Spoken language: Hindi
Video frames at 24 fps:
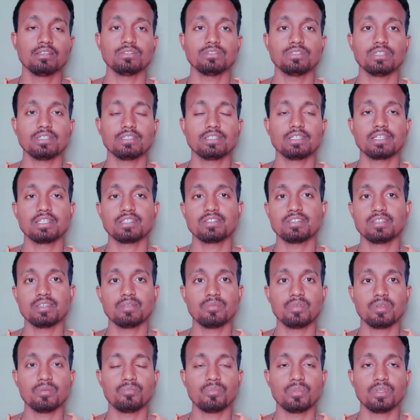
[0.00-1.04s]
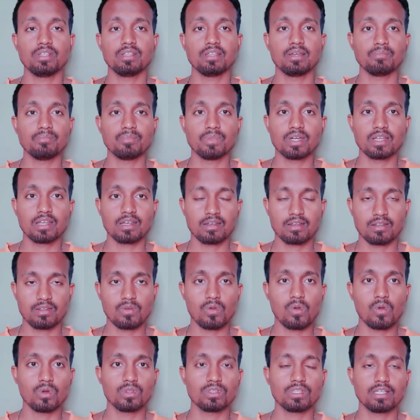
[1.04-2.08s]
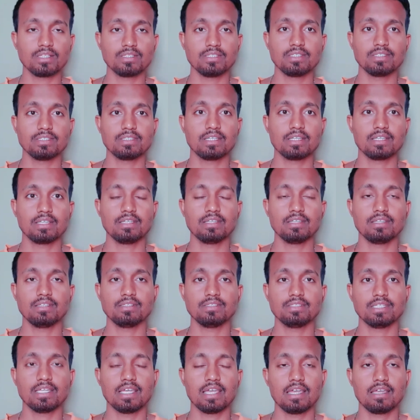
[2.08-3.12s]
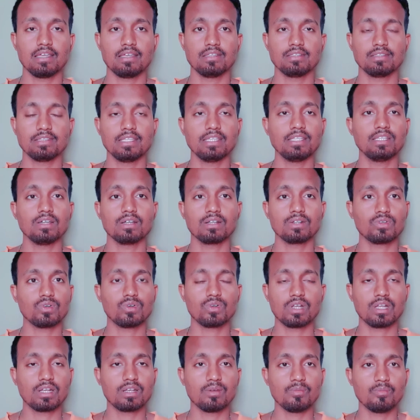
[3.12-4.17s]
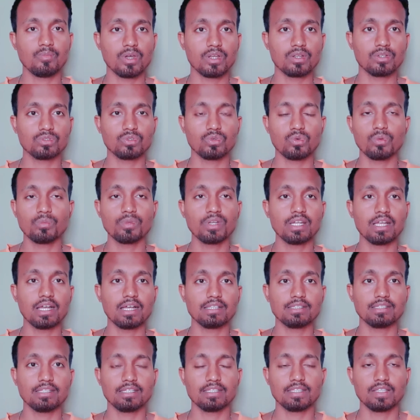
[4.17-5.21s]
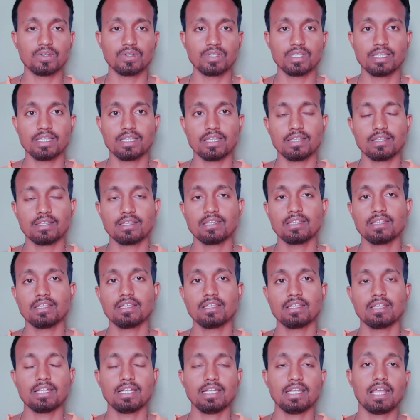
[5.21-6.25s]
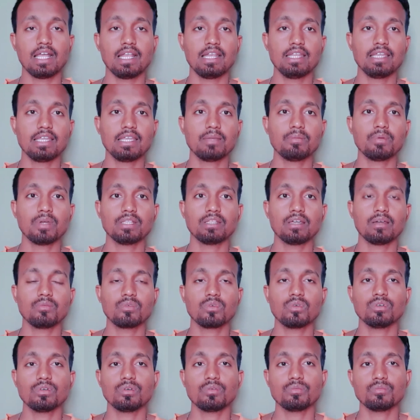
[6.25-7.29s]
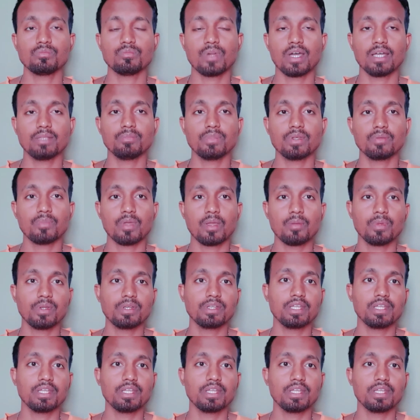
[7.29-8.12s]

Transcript: जैसे कि सी बी पी नंबर होता है जैसे कि छः तीन अंकों का नंबर हो तो वो भी डाल देता ठीक है डालने के बाद हमको बाद में पेमेंट